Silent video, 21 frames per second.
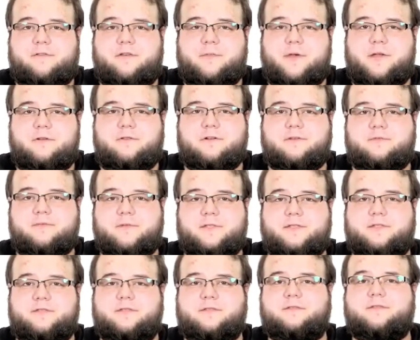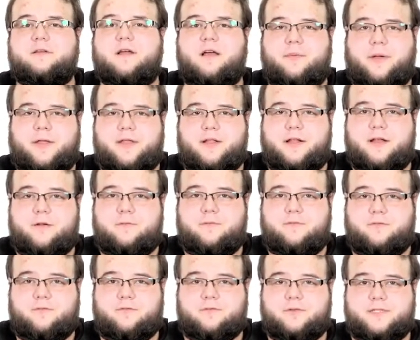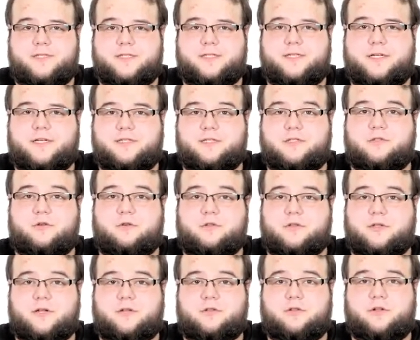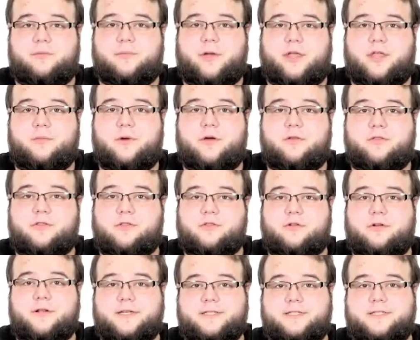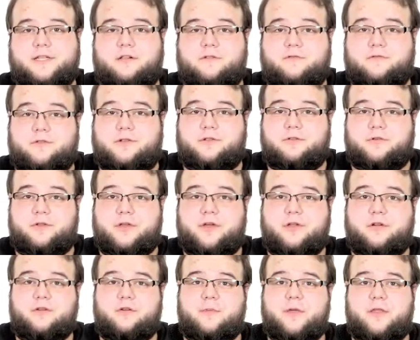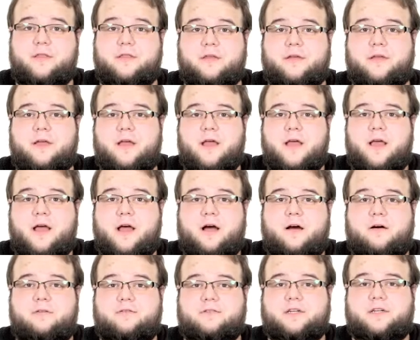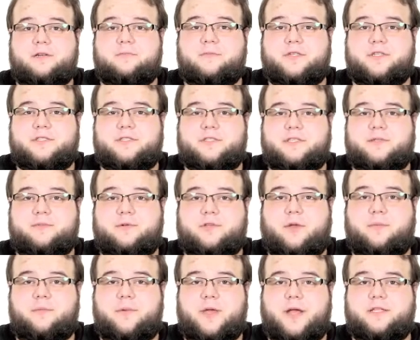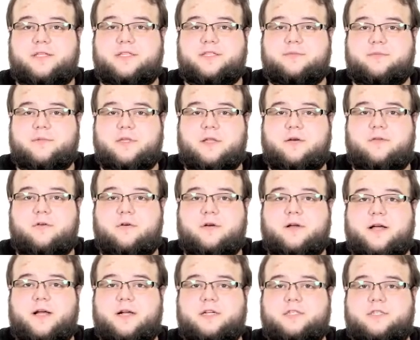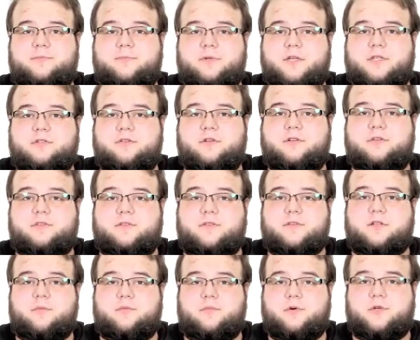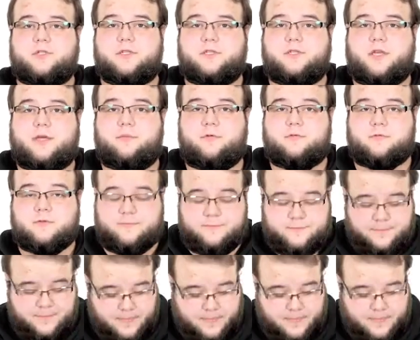Во-первых, мы определяем функции конструктор, которые принимают не только self, но и другие аргументы. А во-вторых, мы сейчас рассмотрим механизм того, как же происходит действительно поиск атрибутов.